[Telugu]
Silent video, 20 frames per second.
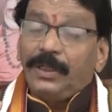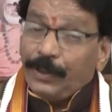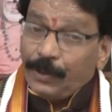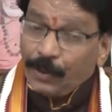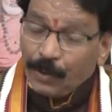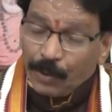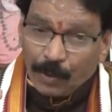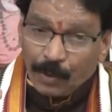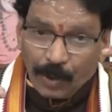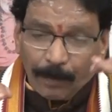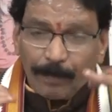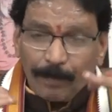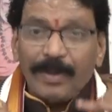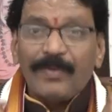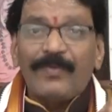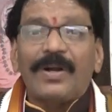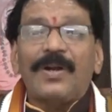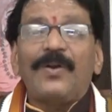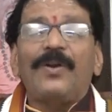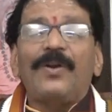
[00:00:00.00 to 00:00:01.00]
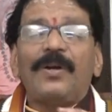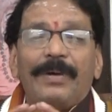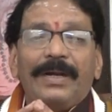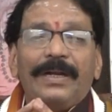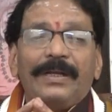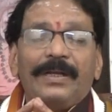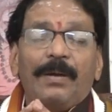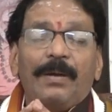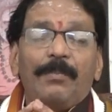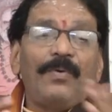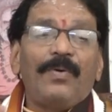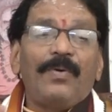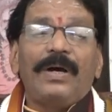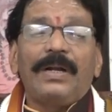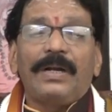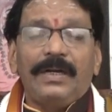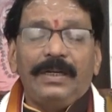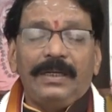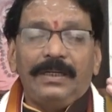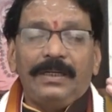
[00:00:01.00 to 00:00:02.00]
ఇదో గొప్ప వరం అని మనకి
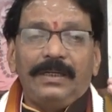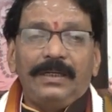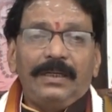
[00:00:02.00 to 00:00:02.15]
అమ్మవారిని